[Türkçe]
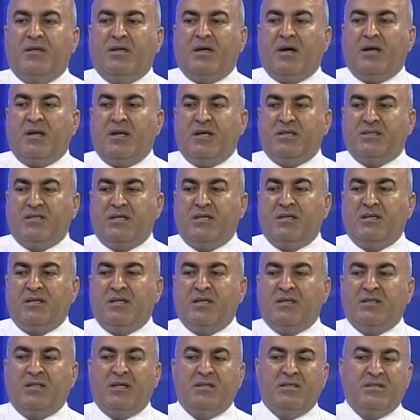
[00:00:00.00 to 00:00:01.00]
anayasanın
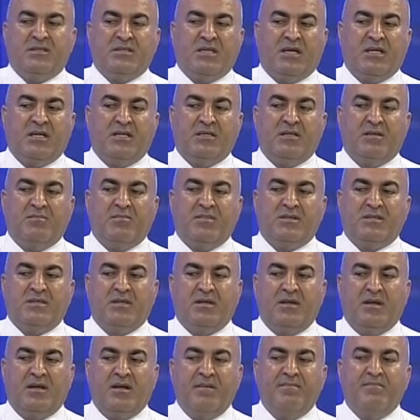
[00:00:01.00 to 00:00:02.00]
yeniden dizayn
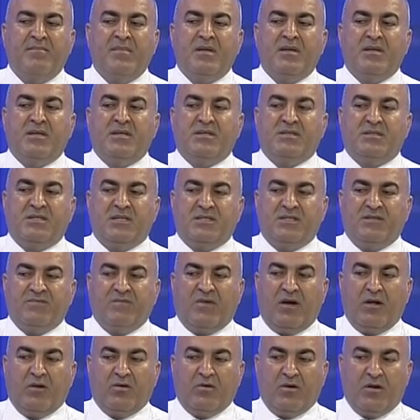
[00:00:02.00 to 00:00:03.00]
edilmesiyle
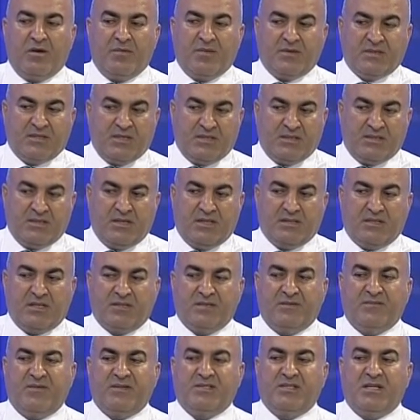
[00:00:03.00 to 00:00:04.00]
seçim ve halk oylaması
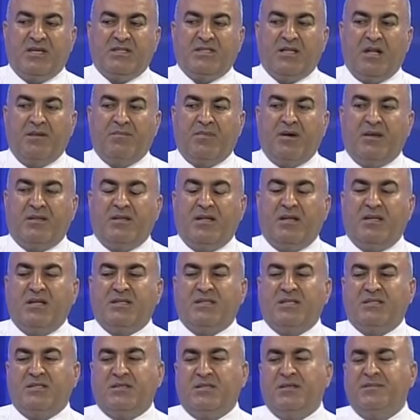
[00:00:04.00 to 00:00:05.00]
yasası ve siyasal partiler
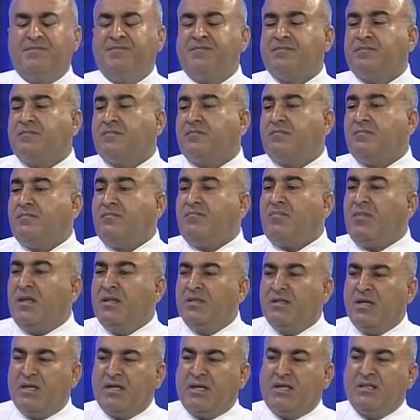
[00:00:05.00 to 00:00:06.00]
yasasının
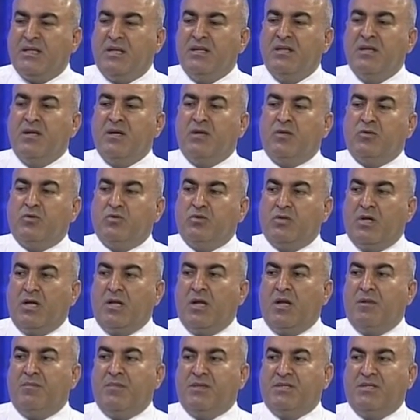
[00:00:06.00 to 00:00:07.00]
tekrardan
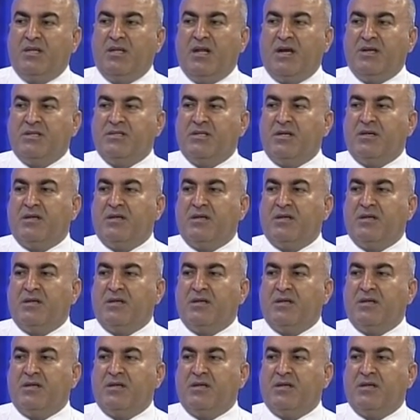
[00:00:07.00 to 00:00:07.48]
düzenlenmesiyle ancak.